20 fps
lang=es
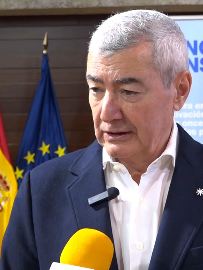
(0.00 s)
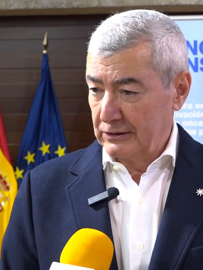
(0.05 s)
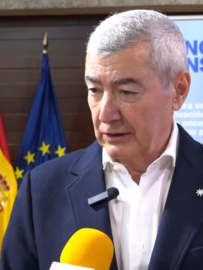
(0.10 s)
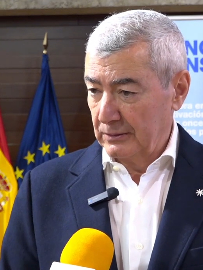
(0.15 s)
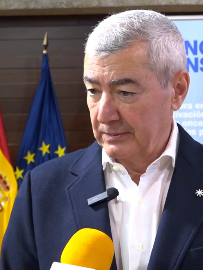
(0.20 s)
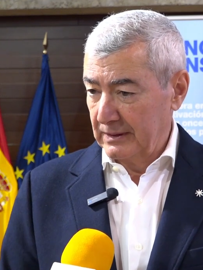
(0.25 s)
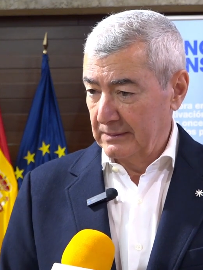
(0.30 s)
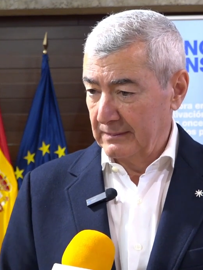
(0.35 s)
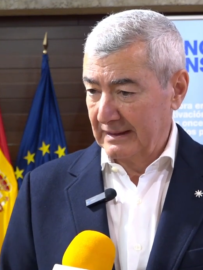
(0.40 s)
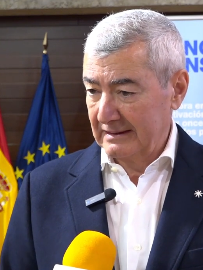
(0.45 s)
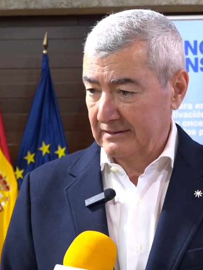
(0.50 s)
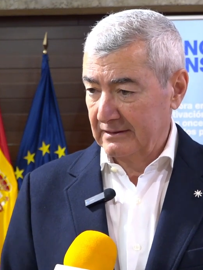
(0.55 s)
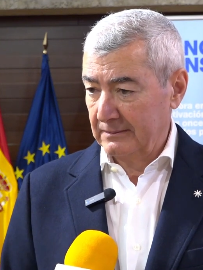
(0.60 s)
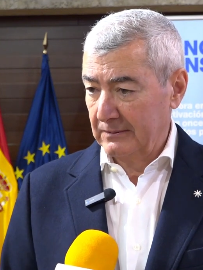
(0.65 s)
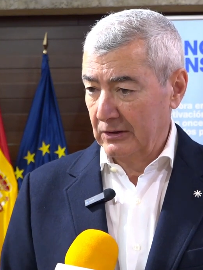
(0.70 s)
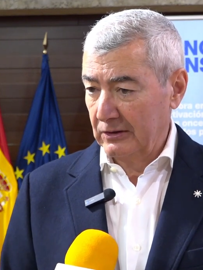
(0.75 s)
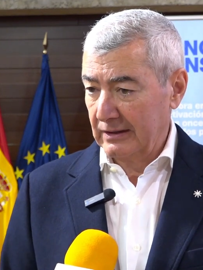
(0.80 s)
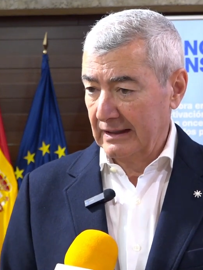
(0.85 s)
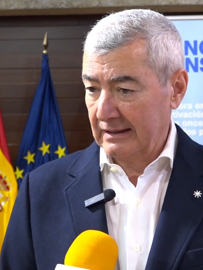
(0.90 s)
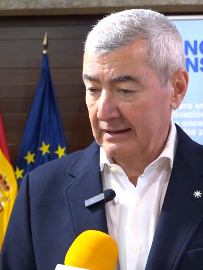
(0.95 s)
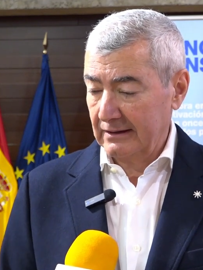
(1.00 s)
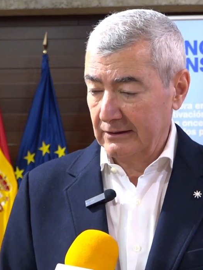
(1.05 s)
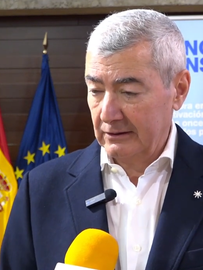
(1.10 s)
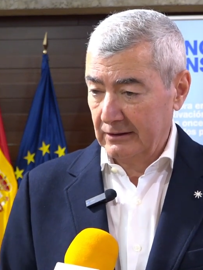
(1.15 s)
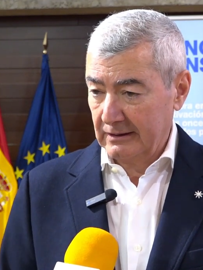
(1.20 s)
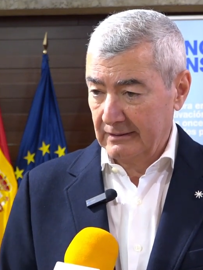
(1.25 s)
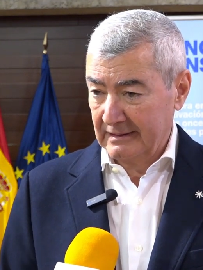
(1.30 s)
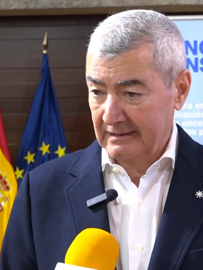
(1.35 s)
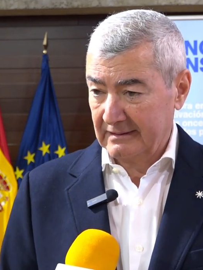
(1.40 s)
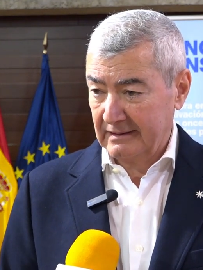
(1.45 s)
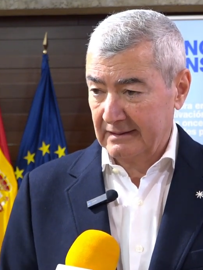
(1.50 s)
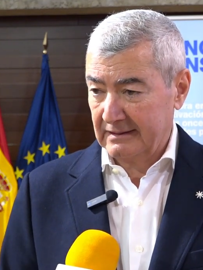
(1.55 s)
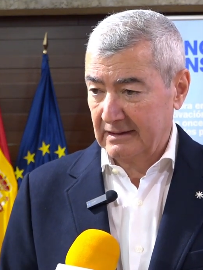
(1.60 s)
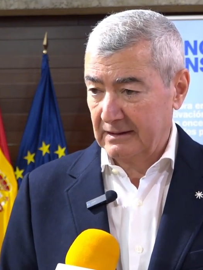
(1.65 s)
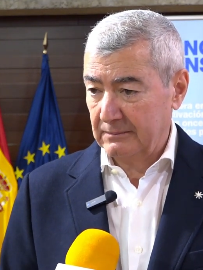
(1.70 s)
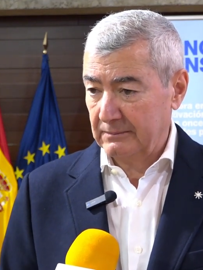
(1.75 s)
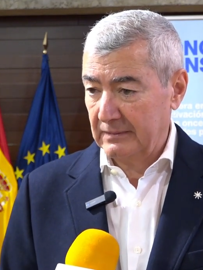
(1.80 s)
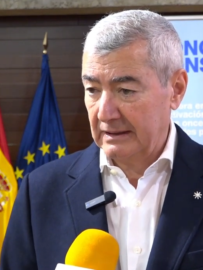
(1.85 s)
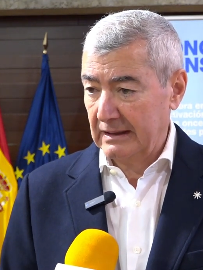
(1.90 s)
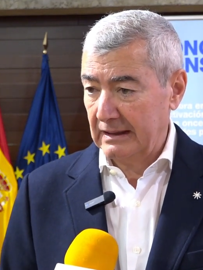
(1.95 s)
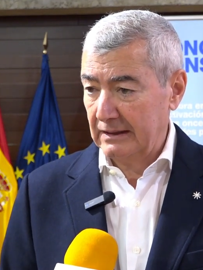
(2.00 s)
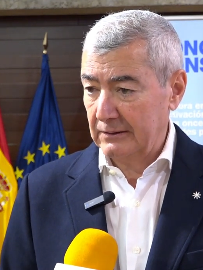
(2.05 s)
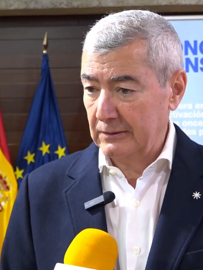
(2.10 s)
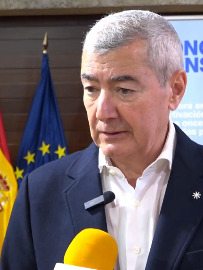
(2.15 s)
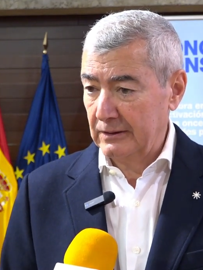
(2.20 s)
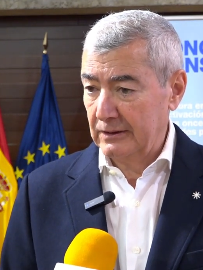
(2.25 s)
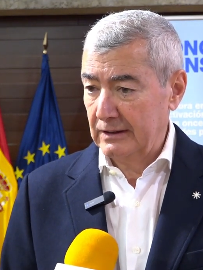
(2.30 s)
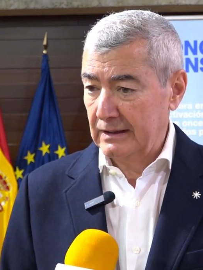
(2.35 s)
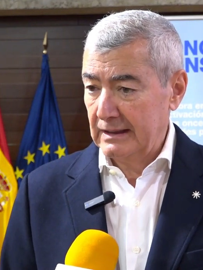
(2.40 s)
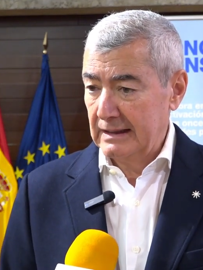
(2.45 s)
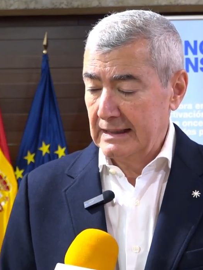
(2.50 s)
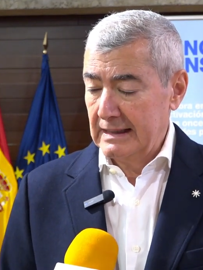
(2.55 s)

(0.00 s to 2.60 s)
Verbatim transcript: el tope máximo de canjeo, que va a ser 3.000 euros,